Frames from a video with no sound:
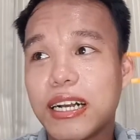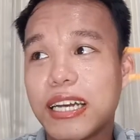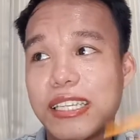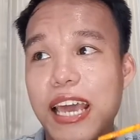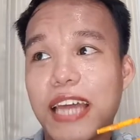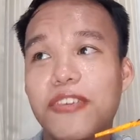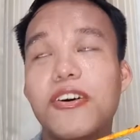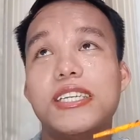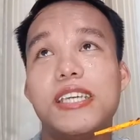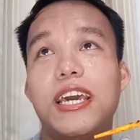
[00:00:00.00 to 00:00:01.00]
Kasi ano,
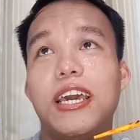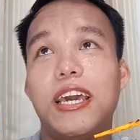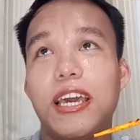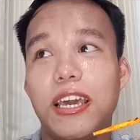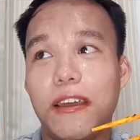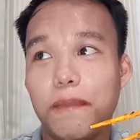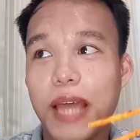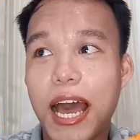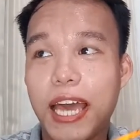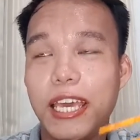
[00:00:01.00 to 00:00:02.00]
kasi
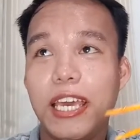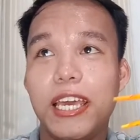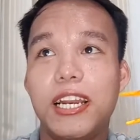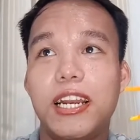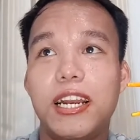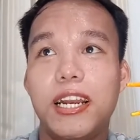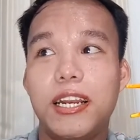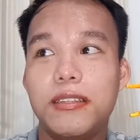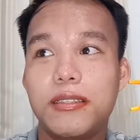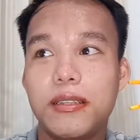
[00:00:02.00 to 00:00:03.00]
dahil
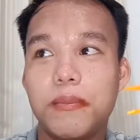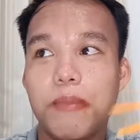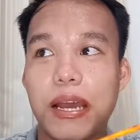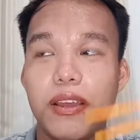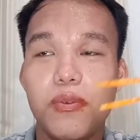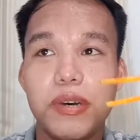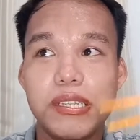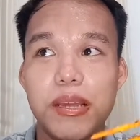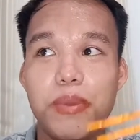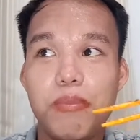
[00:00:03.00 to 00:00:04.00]
para yung
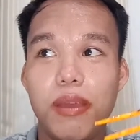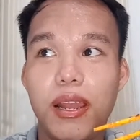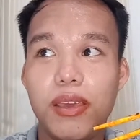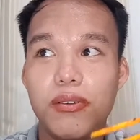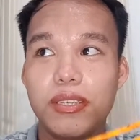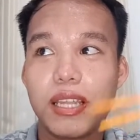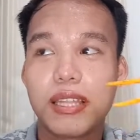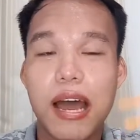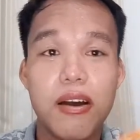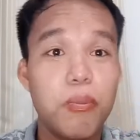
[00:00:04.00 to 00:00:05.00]
once na bibili yung isang
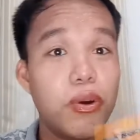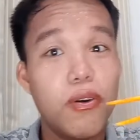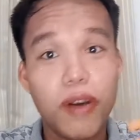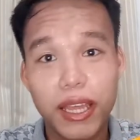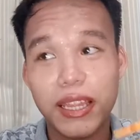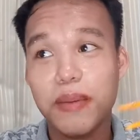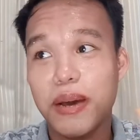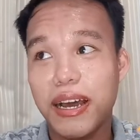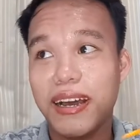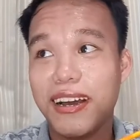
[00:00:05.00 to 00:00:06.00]
taong broken, di
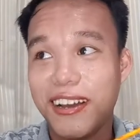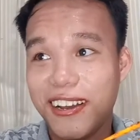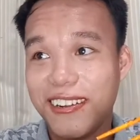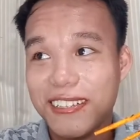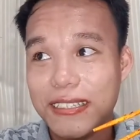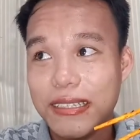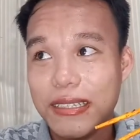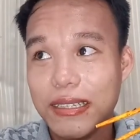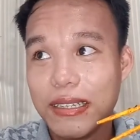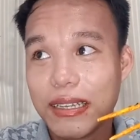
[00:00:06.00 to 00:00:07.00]
ba?
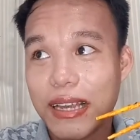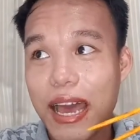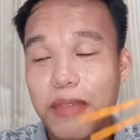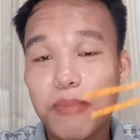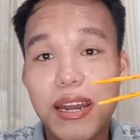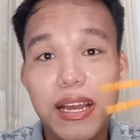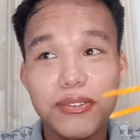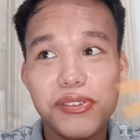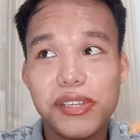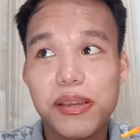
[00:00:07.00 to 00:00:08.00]
Kahit man lang
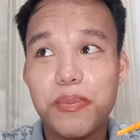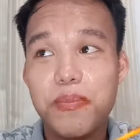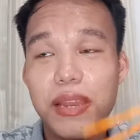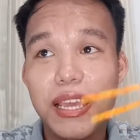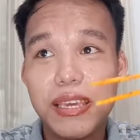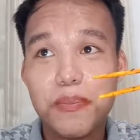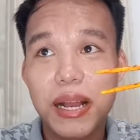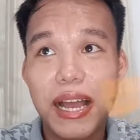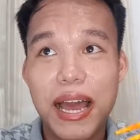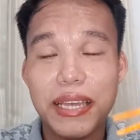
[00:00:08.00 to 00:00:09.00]
dun sa bibili niyang
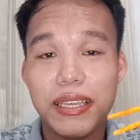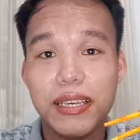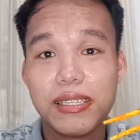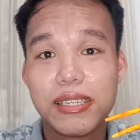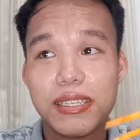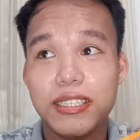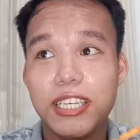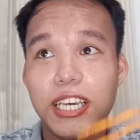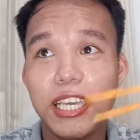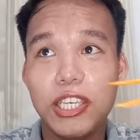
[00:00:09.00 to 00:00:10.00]
pagkain is
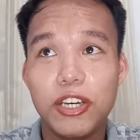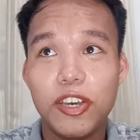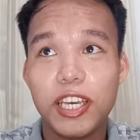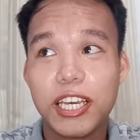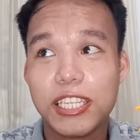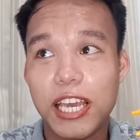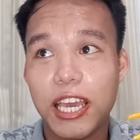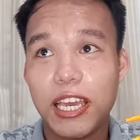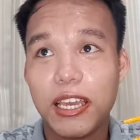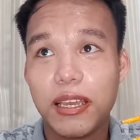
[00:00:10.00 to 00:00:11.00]
chicken joy kasi
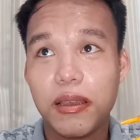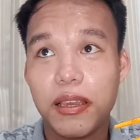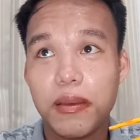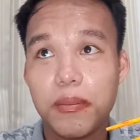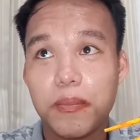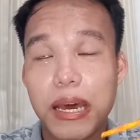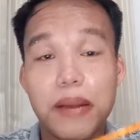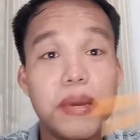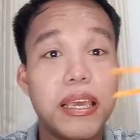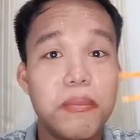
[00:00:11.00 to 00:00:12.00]

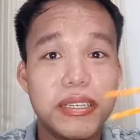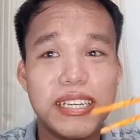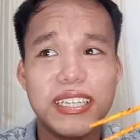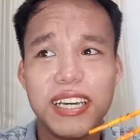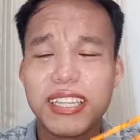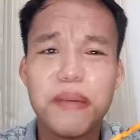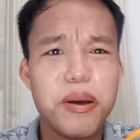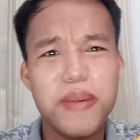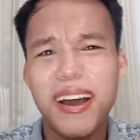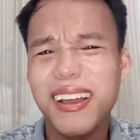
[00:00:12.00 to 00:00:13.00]
para maging masaya siya.
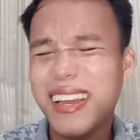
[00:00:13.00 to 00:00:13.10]
Tama ba?